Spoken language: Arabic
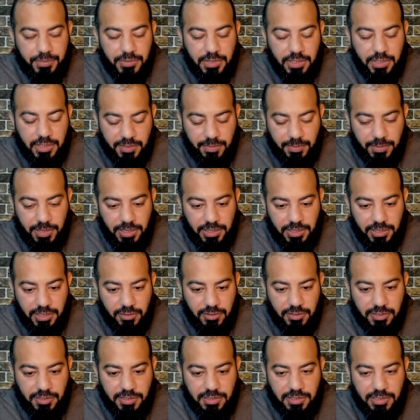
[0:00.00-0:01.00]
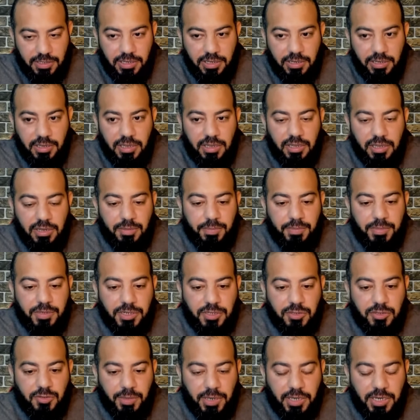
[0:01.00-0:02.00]
اسمعني يا أستاذ ربنا
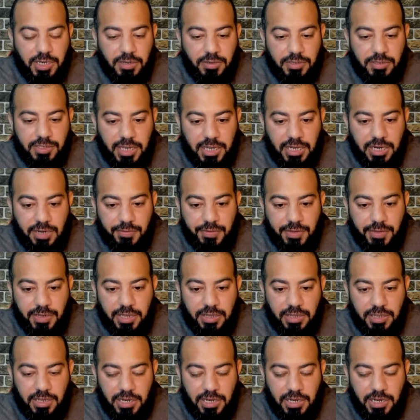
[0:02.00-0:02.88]
سبحانه وتعالى في هذه